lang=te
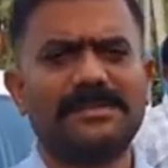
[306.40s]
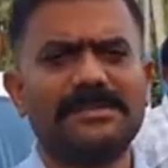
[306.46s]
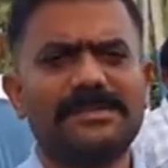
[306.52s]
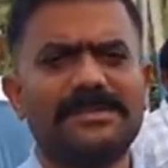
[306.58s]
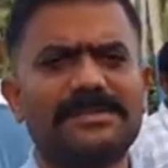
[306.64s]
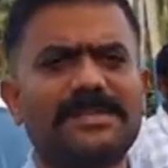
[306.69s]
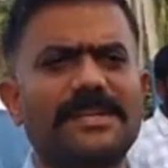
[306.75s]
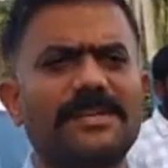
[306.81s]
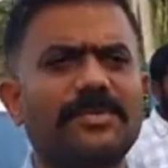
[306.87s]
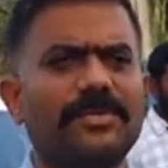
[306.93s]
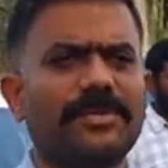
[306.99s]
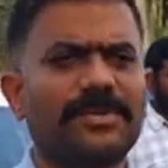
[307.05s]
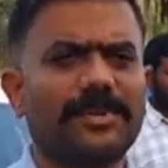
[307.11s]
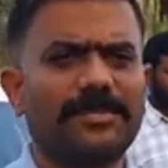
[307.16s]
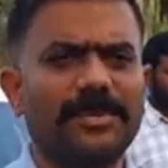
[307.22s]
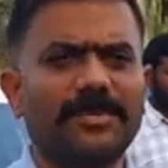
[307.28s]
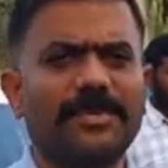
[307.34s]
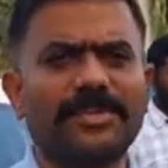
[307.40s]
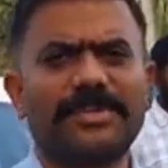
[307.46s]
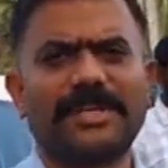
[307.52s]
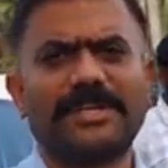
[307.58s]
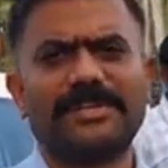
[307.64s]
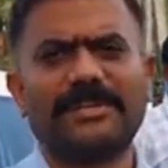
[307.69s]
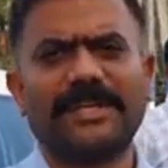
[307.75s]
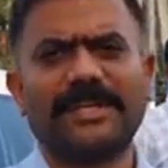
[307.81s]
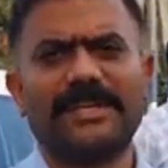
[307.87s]
ఇసుక నూరు ట్రిప్పులు
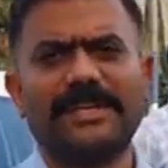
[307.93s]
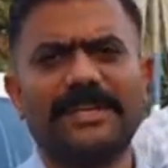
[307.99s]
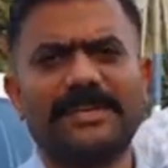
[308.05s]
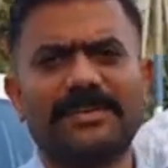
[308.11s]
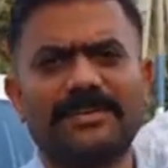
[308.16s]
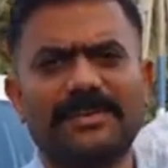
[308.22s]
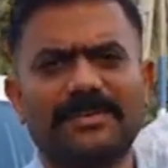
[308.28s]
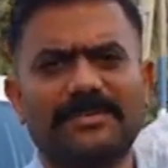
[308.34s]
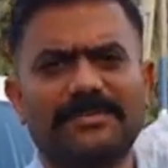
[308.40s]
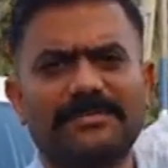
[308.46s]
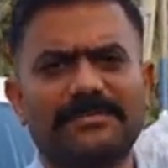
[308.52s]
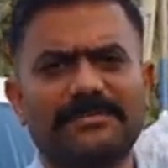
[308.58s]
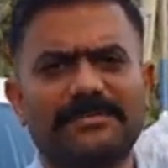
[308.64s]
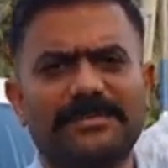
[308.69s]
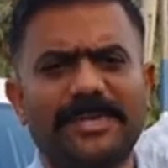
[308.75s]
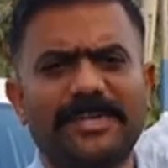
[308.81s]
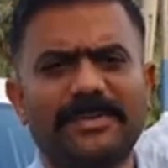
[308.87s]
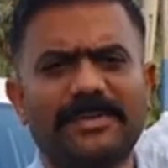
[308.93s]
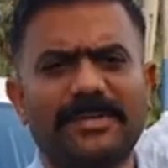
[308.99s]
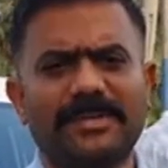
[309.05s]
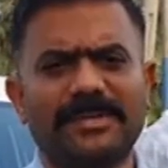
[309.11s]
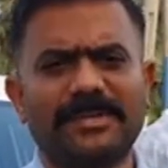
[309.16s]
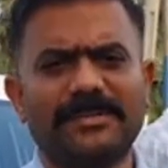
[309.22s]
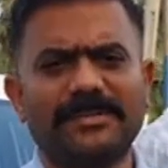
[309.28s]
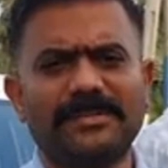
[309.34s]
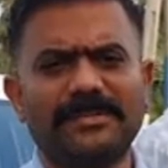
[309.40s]
పోతుంది డైలీ అంటున్నావు
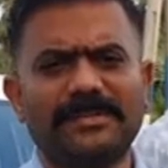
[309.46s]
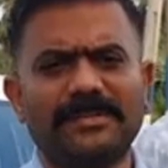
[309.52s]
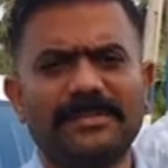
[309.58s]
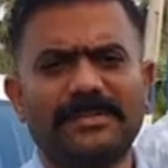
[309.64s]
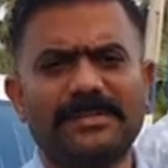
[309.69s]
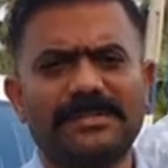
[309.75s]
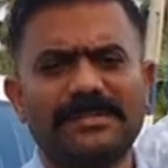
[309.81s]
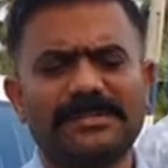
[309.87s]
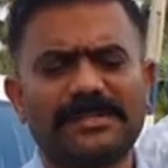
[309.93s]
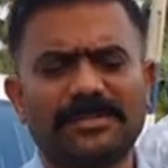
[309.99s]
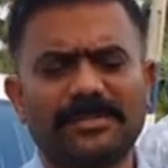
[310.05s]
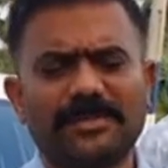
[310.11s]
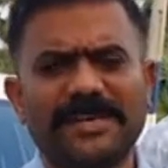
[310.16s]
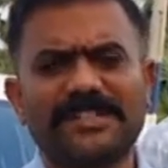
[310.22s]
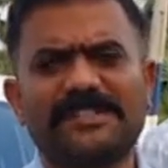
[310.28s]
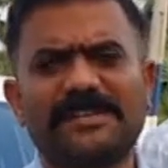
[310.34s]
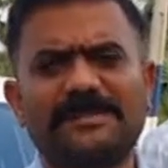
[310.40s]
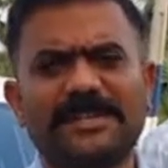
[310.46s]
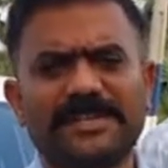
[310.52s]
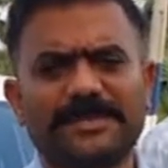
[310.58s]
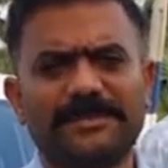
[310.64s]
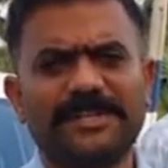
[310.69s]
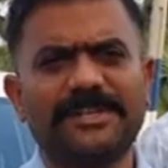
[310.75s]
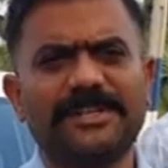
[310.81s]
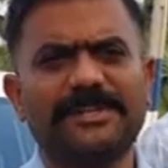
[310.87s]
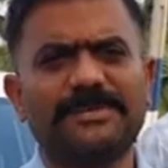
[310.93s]
బెంగళూరుకి ఇసుకతో మాకు
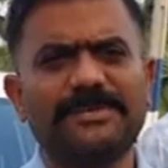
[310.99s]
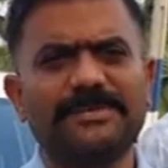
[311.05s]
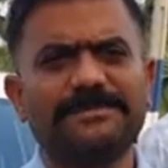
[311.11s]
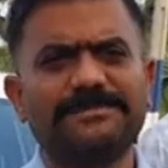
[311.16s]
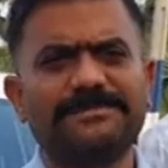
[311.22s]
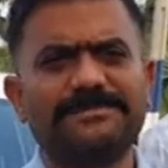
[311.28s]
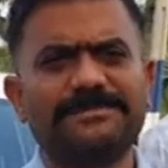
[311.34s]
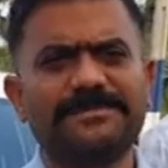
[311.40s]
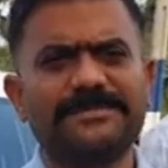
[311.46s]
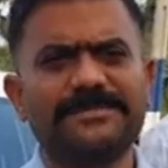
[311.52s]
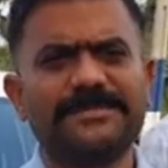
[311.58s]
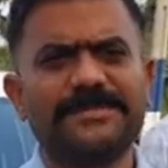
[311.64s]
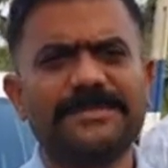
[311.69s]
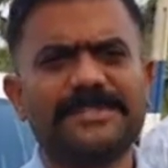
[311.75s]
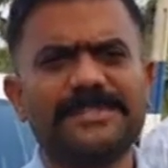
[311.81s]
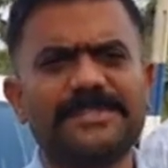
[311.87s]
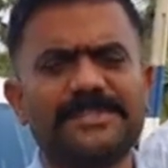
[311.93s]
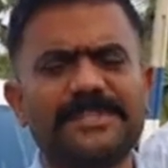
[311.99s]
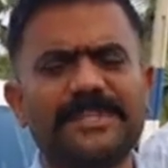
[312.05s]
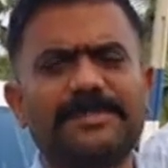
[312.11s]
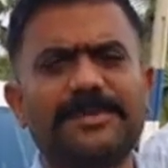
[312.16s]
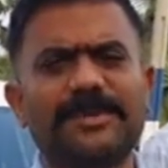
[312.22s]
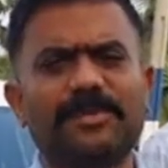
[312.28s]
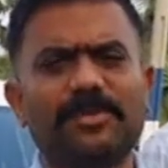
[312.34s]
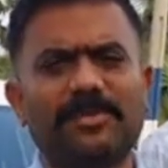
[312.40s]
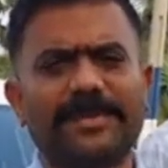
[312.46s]
సంబంధమే లేదు
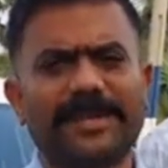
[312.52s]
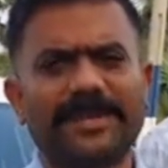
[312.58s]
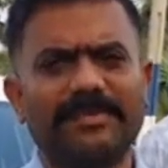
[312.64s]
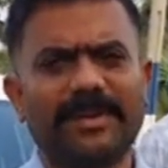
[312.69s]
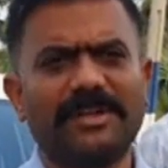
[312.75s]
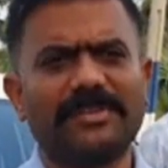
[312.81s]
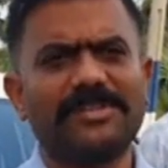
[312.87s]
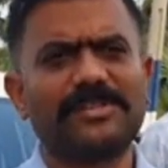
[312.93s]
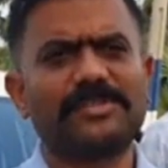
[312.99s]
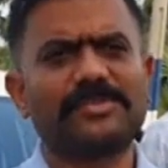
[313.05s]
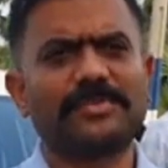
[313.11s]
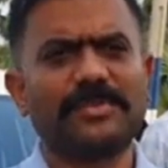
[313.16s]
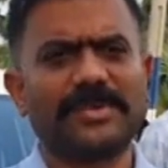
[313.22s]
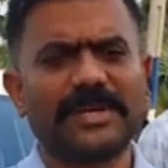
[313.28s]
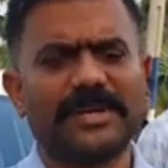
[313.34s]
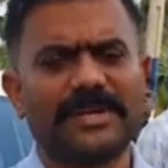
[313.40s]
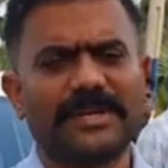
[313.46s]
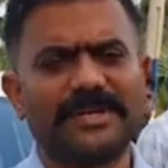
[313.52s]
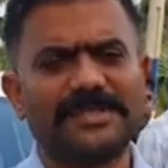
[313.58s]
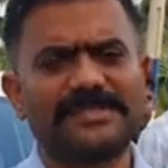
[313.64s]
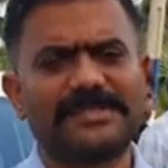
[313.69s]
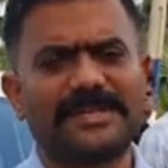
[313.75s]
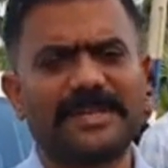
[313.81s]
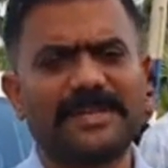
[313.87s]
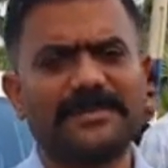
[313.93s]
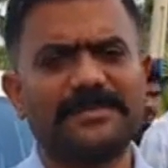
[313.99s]
జేపీ గ్రూప్ అనే వాళ్ళు చేసుకుంటారు
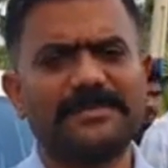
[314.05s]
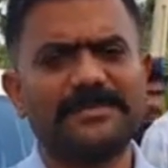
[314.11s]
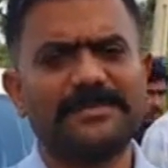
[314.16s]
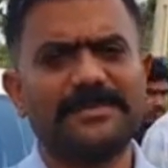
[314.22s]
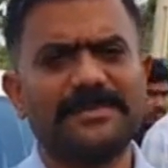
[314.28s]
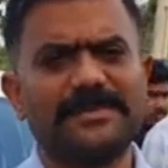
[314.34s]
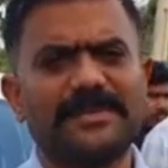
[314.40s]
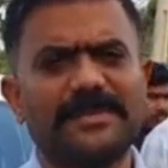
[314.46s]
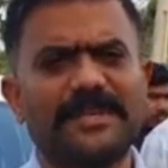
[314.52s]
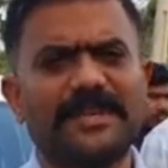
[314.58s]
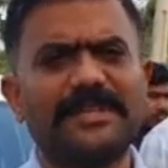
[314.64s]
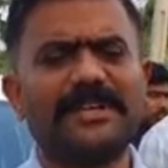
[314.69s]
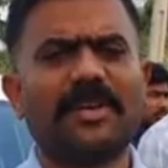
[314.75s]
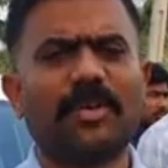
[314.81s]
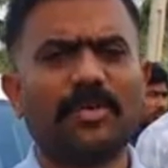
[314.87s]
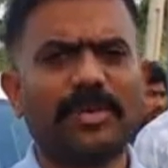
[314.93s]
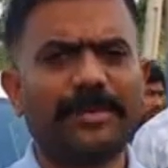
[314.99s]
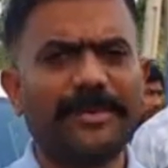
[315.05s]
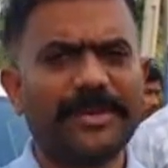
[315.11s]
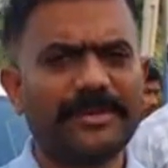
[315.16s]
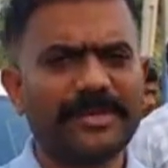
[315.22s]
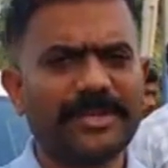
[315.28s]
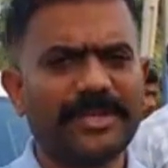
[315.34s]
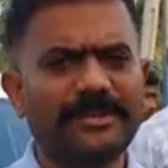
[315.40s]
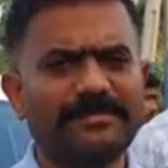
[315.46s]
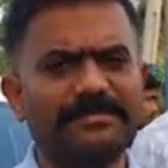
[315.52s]
ఇసుక అది
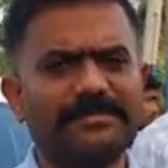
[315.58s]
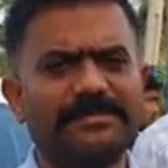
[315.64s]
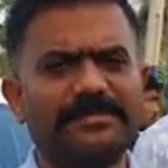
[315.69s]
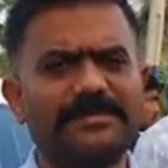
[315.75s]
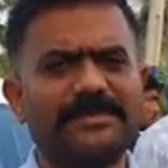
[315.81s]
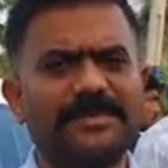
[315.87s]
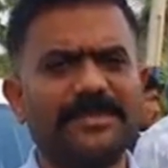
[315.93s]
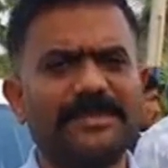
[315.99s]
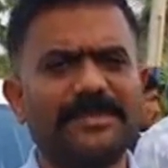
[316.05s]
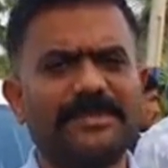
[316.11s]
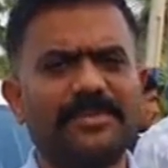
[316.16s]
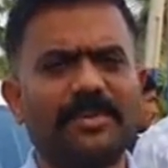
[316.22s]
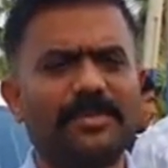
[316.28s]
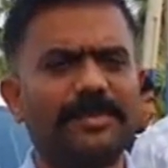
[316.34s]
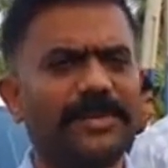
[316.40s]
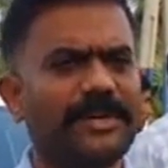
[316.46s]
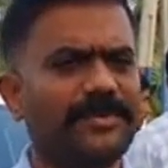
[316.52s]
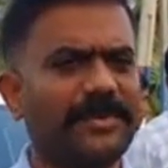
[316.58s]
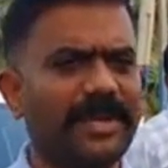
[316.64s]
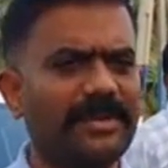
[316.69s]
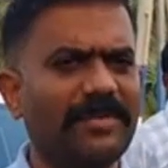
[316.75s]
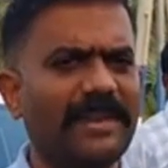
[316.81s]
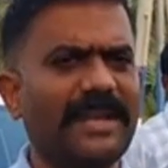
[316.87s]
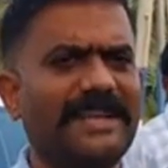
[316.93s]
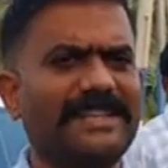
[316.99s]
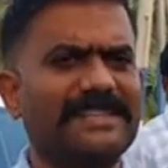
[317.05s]
గవర్నమెంట్ది గవర్నమెంట్ వాళ్ళు
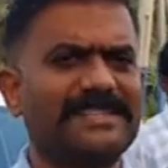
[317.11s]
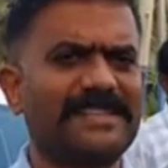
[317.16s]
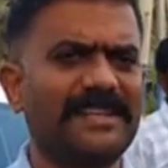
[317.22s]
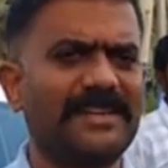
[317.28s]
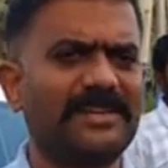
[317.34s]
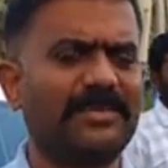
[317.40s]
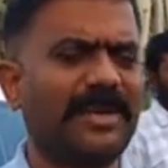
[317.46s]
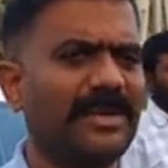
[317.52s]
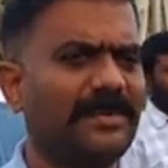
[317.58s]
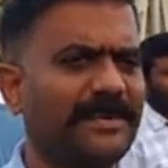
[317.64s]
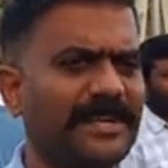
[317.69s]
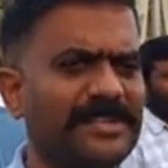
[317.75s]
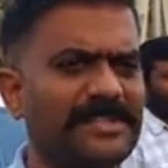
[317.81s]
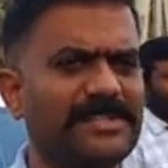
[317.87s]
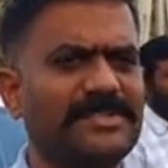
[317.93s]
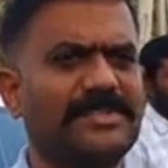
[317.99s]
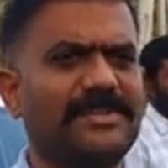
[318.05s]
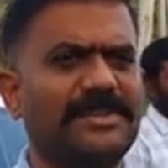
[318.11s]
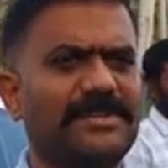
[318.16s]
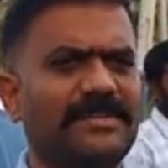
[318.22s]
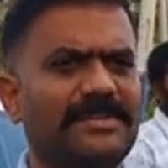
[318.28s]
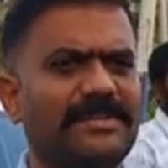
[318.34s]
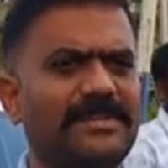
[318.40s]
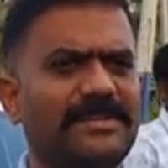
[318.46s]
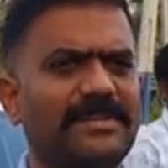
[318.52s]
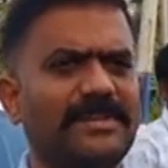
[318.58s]
వాళ్ళకి ఇచ్చినారు వాళ్ళు పే చేస్తున్నారు
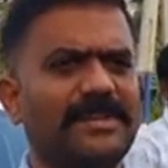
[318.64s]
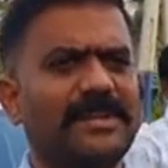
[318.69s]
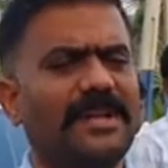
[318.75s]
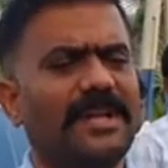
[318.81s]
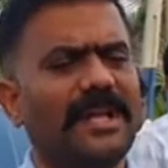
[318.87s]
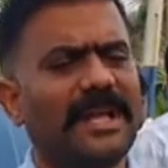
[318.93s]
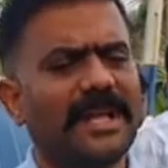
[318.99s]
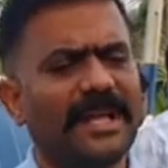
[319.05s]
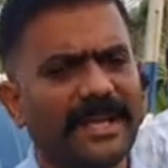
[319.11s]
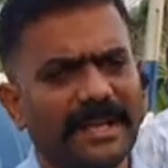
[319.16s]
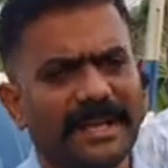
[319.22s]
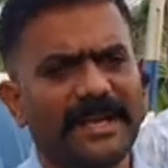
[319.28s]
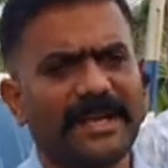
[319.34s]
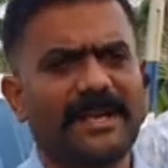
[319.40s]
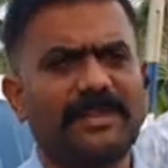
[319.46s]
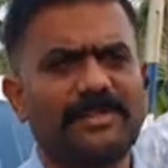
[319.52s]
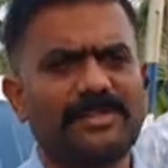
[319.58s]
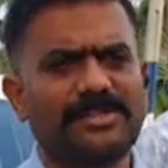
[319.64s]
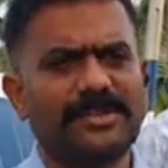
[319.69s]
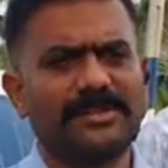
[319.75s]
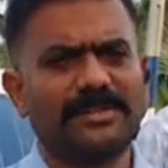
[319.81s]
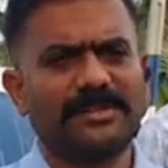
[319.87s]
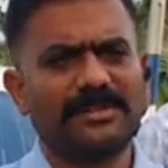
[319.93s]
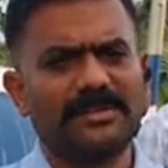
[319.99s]
అలా అయినా కావచ్చులే